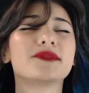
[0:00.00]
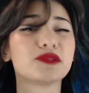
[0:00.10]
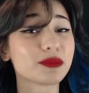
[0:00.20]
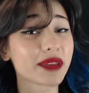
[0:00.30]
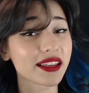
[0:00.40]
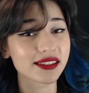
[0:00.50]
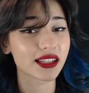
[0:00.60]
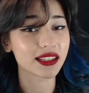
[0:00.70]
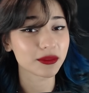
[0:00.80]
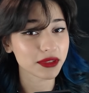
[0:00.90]
Bizim en
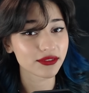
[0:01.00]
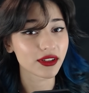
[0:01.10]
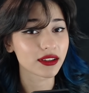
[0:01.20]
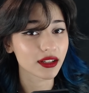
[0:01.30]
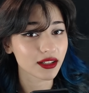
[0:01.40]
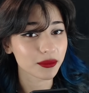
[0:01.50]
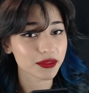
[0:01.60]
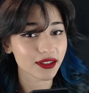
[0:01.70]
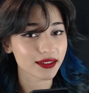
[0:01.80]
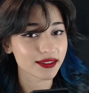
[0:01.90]
sevdiğim iltifatlardan bir
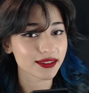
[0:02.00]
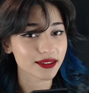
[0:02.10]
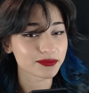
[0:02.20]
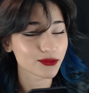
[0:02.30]
tanesi.